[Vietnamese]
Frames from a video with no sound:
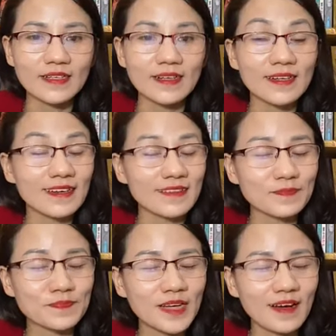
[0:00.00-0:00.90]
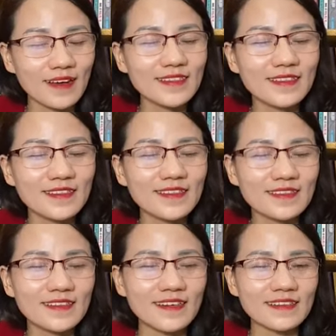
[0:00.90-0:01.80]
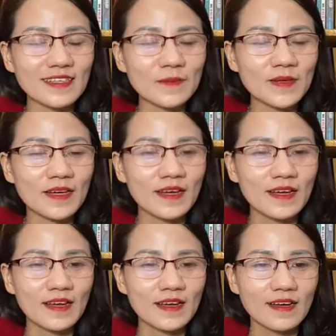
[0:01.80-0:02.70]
và à, các anh chị cứ tưởng tượng xem là